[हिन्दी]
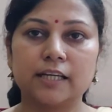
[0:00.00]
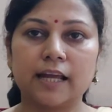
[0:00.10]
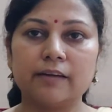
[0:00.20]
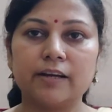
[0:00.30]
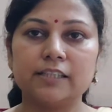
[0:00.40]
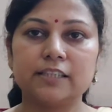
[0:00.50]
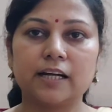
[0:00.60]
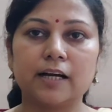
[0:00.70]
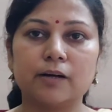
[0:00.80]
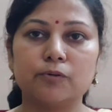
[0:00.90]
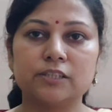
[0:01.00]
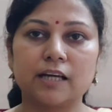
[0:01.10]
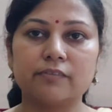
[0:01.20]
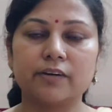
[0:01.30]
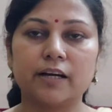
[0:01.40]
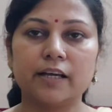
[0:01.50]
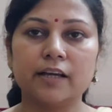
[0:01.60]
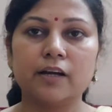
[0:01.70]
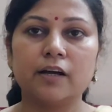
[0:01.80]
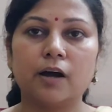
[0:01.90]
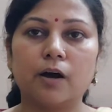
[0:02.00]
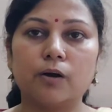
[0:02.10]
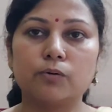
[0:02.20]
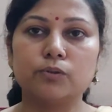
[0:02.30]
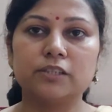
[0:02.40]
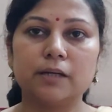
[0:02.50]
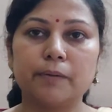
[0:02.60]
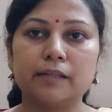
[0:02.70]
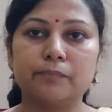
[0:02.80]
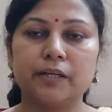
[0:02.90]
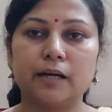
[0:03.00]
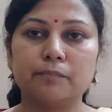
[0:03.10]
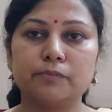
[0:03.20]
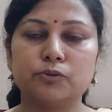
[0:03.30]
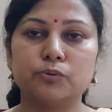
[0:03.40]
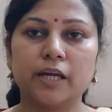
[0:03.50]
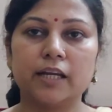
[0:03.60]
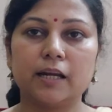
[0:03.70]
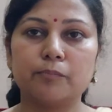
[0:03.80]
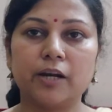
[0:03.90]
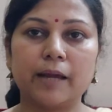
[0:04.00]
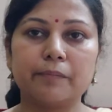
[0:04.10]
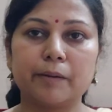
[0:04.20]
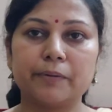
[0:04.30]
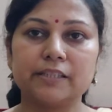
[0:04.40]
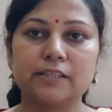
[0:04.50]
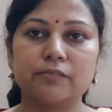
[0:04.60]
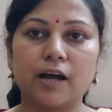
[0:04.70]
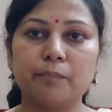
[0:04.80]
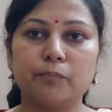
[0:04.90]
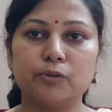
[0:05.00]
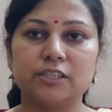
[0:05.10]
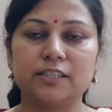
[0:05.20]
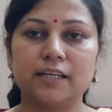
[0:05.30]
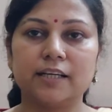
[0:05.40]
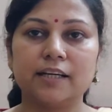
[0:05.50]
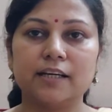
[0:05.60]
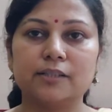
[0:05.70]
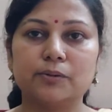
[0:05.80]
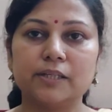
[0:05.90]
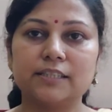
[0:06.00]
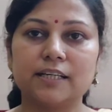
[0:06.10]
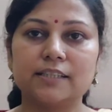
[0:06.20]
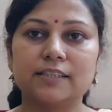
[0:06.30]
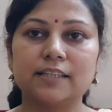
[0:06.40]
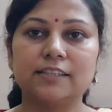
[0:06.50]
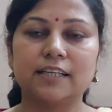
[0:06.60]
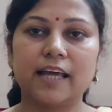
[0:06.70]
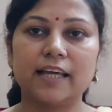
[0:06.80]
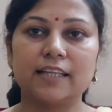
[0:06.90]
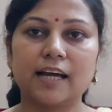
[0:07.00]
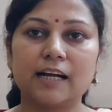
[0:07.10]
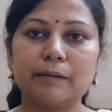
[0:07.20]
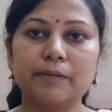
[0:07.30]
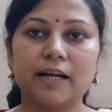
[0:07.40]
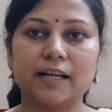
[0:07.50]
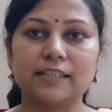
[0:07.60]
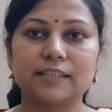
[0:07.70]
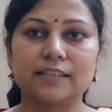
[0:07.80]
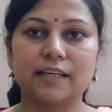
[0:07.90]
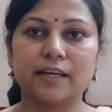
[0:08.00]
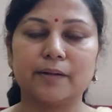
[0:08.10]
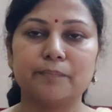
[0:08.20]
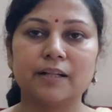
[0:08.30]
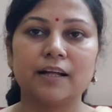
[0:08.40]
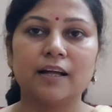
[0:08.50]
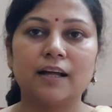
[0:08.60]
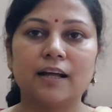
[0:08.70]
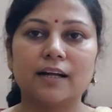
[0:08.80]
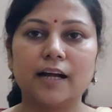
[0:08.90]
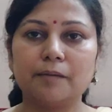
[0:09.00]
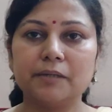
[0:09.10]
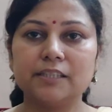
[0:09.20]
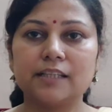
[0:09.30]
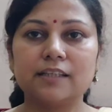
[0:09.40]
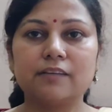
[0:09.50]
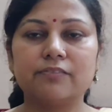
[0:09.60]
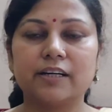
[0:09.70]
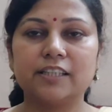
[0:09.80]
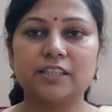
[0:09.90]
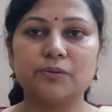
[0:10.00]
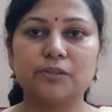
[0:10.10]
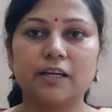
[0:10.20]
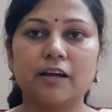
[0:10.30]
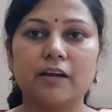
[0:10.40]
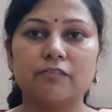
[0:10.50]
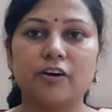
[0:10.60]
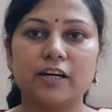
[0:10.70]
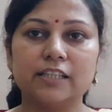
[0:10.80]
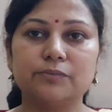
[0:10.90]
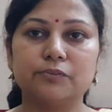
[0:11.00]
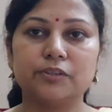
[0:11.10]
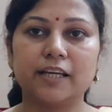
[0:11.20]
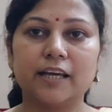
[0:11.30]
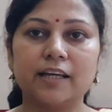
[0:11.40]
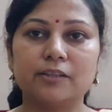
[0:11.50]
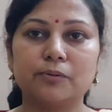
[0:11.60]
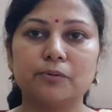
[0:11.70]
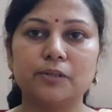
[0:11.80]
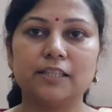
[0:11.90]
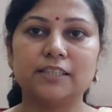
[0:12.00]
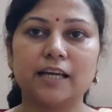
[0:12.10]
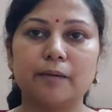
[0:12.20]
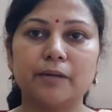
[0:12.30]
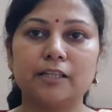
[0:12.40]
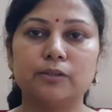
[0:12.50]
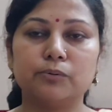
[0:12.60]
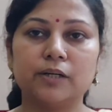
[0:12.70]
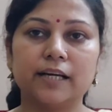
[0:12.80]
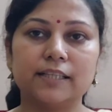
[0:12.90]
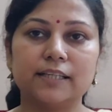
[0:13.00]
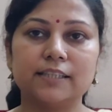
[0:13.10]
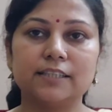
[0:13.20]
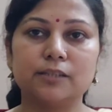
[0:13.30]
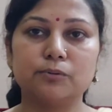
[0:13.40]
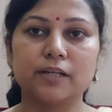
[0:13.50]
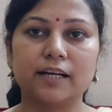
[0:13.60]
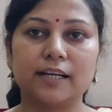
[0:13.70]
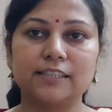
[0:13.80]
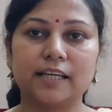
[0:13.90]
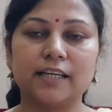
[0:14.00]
चिकनाई वाली जगह को साफ करे और कुछ देर बाद फिर हम सूखे नर मुलायम कपड़े से वहाँ पोछ दे तो इस तरह से चिकनाई के दाग हम हटा सकते हैं घर में ज़्यादातर फर्नीचर होते हैं ये वार्निश वुड के तो इसे हमें हम्म। धूल गंदगी से दूर रखना